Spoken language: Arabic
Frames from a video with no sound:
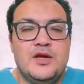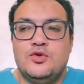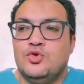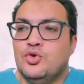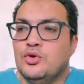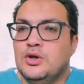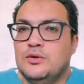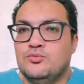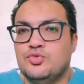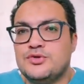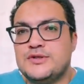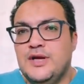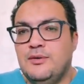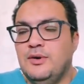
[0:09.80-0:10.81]
انه
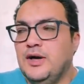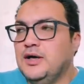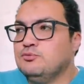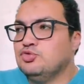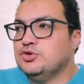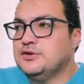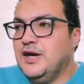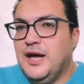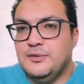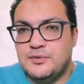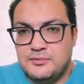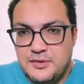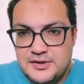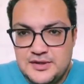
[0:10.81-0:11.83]
المستوى المنتخب
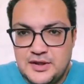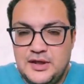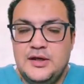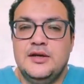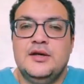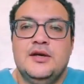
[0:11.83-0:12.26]
المصري